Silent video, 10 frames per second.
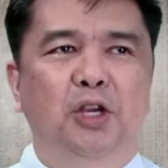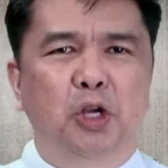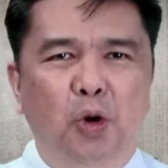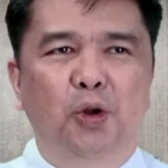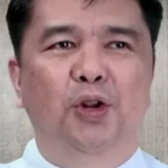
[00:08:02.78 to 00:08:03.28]

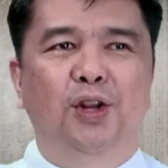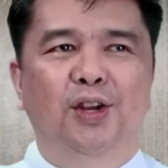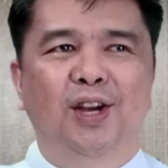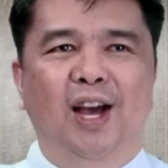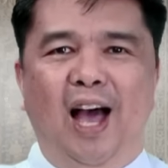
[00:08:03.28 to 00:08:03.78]
Yun
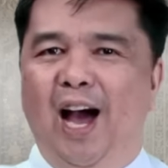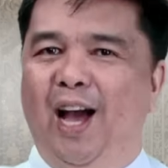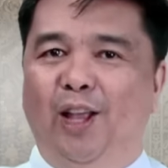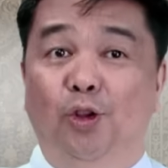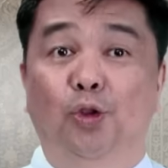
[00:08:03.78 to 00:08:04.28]
ang
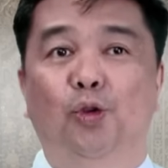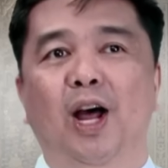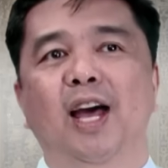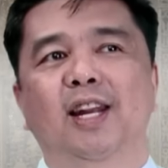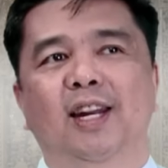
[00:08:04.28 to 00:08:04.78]

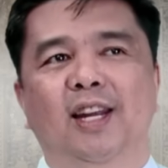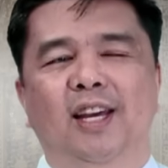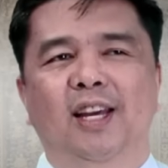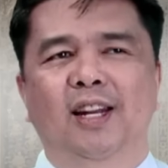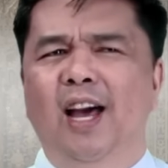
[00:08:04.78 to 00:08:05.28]
katuturan
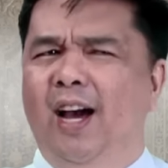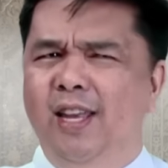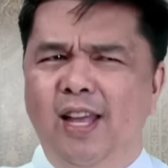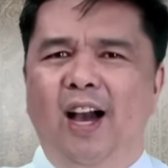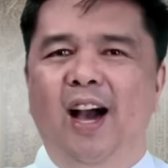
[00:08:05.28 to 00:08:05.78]
ng
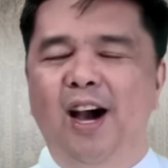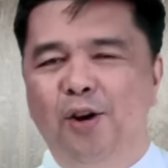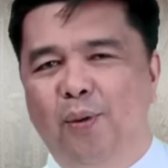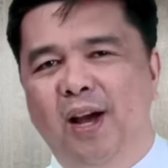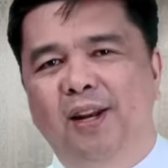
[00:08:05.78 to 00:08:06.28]
kanyang
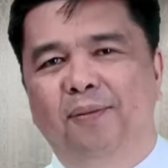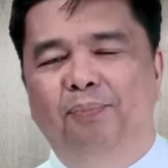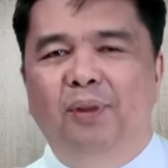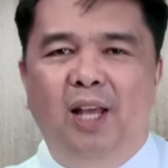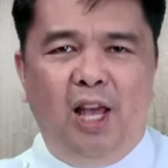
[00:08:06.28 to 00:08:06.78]
kaarawan.
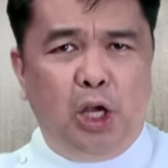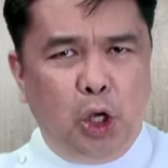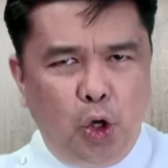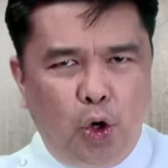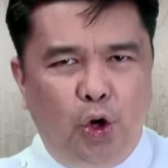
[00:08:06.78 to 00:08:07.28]

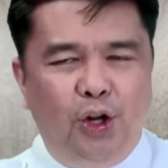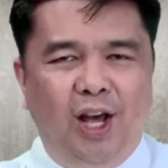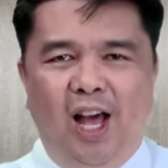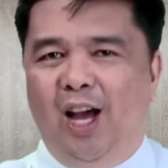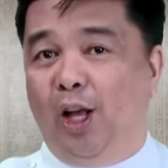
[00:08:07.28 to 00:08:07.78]
Yun
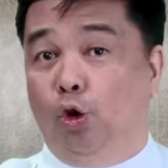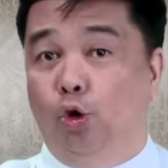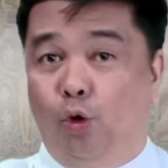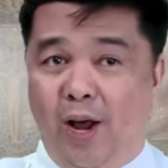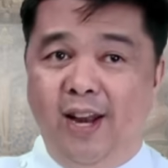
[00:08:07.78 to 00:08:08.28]
ang
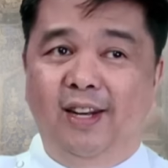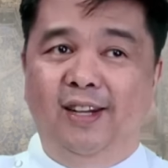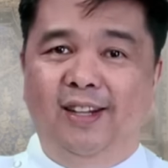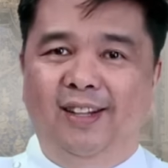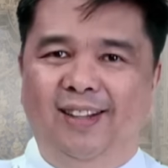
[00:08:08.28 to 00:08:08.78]
katuturan
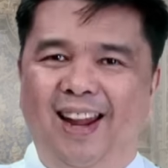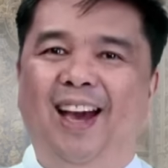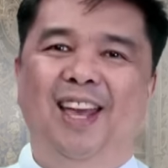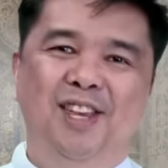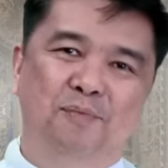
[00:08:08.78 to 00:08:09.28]
ng
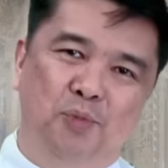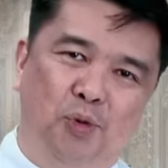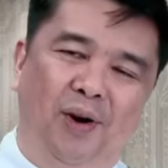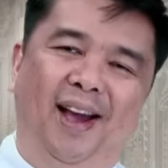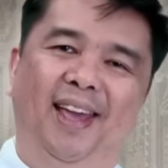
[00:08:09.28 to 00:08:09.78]
kanyang
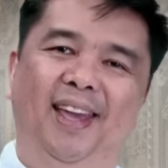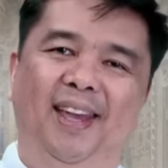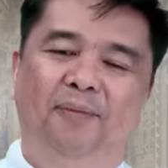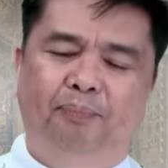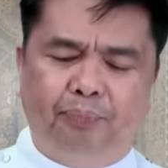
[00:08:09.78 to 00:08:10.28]

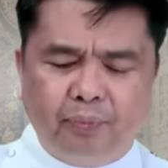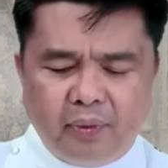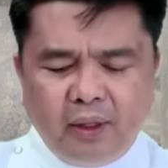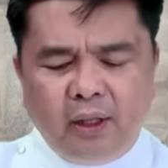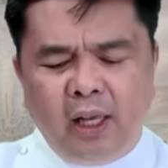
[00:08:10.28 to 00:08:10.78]
buhay.
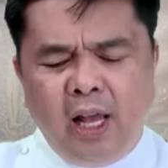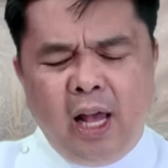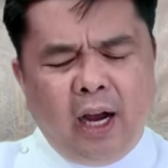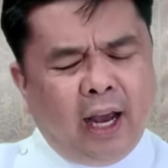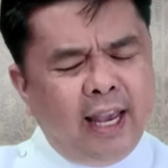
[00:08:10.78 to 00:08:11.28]

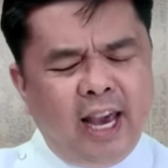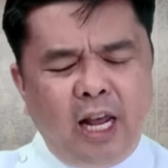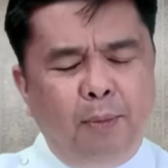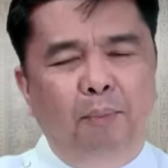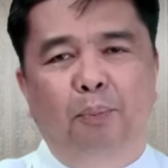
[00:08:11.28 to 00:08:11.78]
Kaya
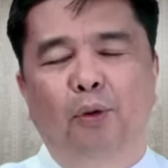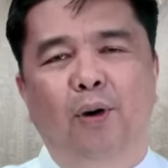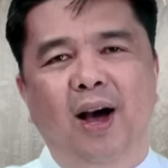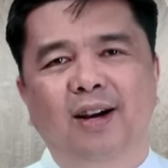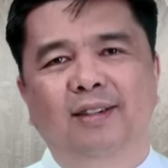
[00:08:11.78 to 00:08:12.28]
naman po
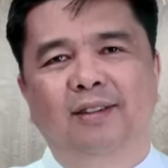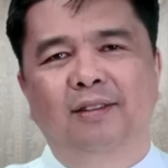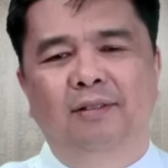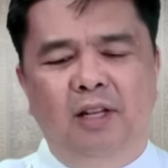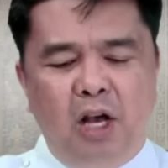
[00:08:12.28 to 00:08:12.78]

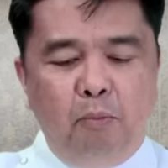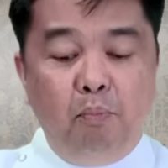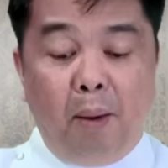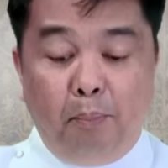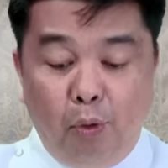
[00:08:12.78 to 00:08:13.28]
ang
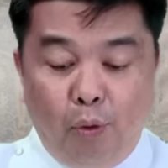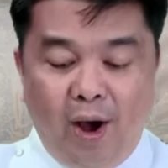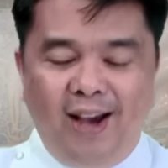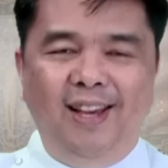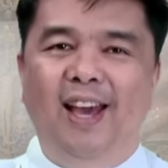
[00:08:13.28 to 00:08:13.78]

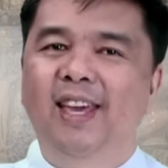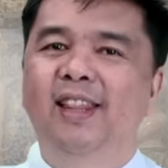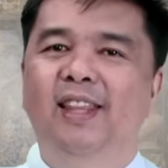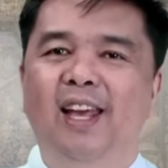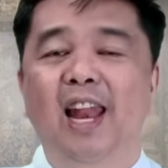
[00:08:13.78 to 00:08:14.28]
mabuhay ay
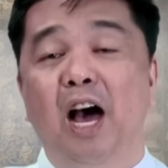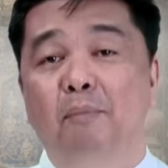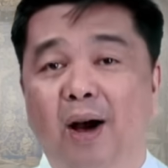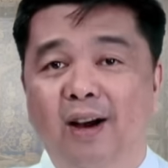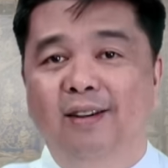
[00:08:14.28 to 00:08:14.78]
hindi
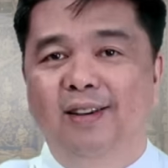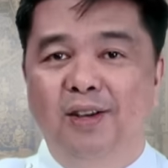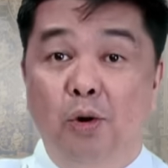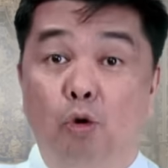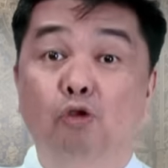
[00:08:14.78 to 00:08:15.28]
lamang
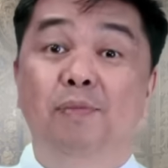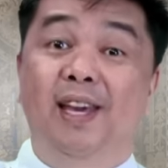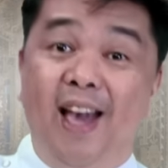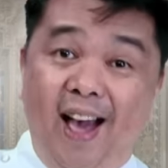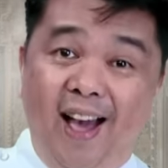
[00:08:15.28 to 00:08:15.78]

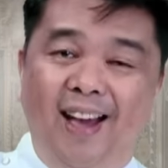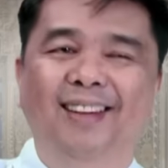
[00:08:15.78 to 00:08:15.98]
huminga.